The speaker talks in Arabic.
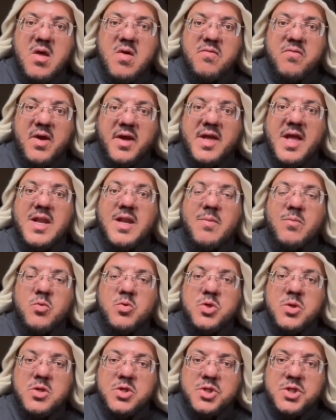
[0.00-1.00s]
فكلموا
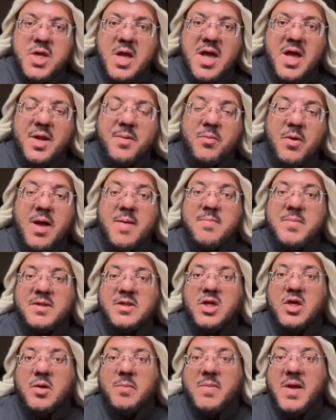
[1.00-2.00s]
الشاعر محمد
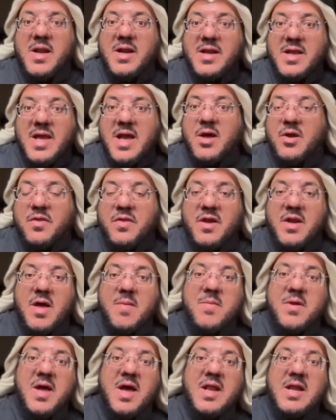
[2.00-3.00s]
إقبال ليعرض
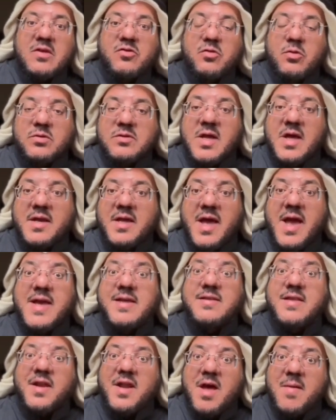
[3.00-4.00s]
الأمر على سلطان
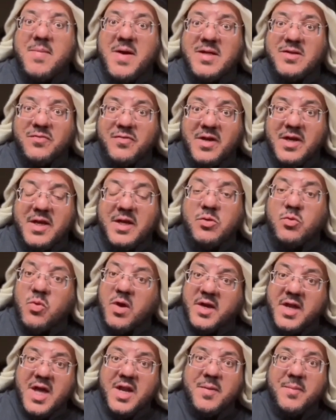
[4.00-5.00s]
حيدر أباد في الهند
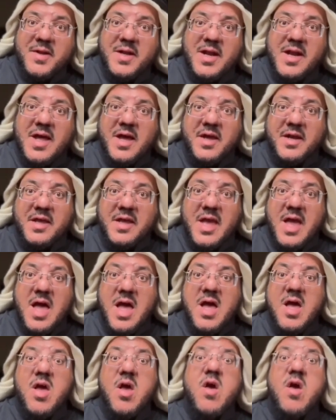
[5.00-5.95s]
وكان من الأغنياء